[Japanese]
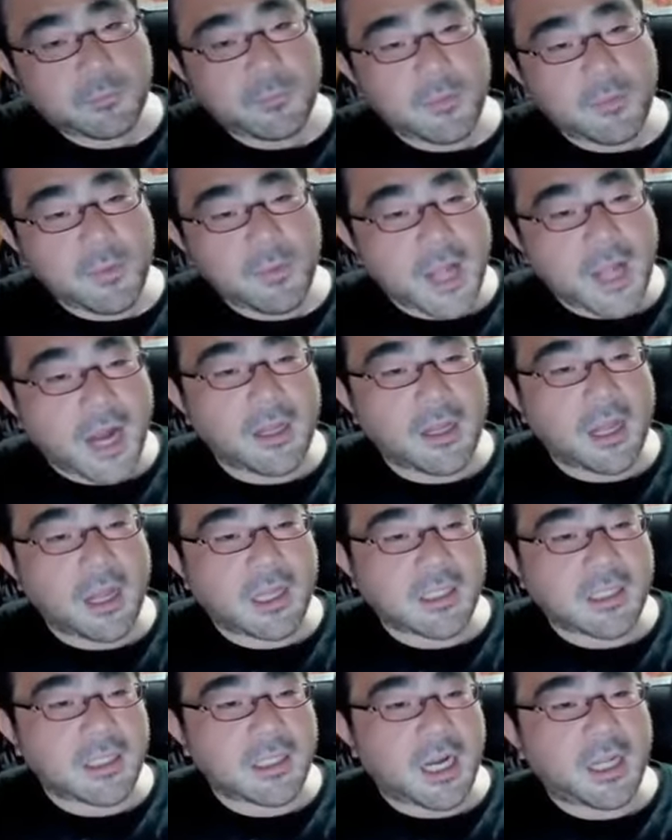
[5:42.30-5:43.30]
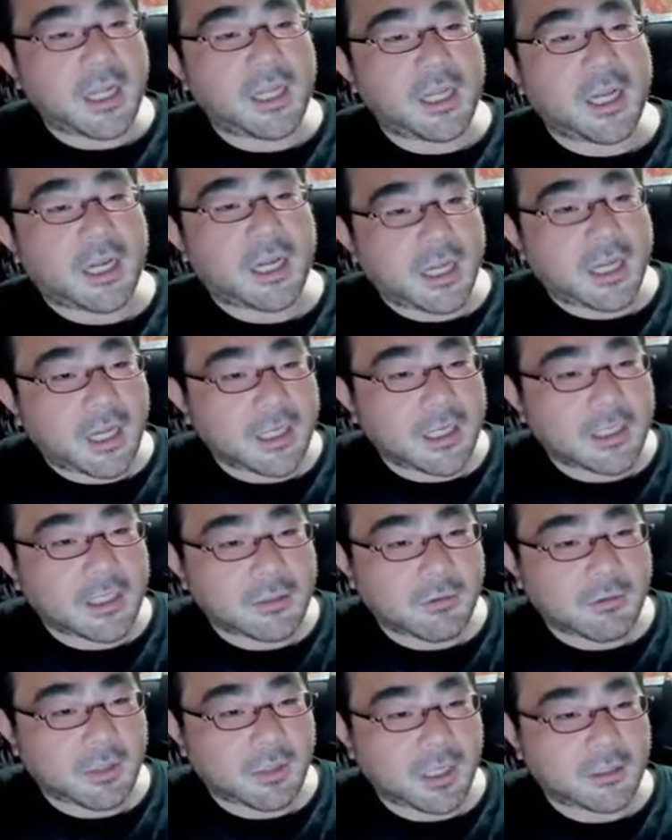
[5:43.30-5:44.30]
誰だか知らねえんだから、
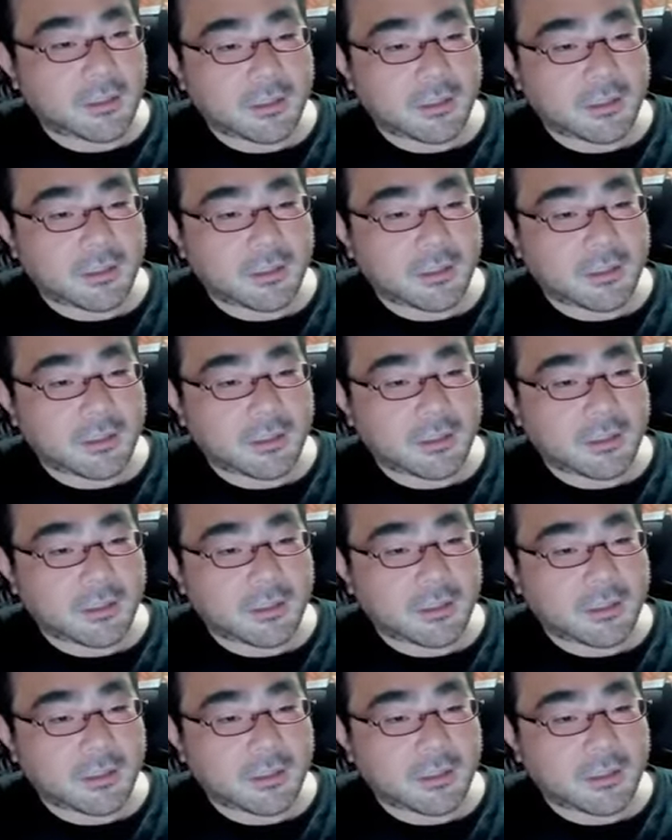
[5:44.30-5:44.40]
そんなやつ。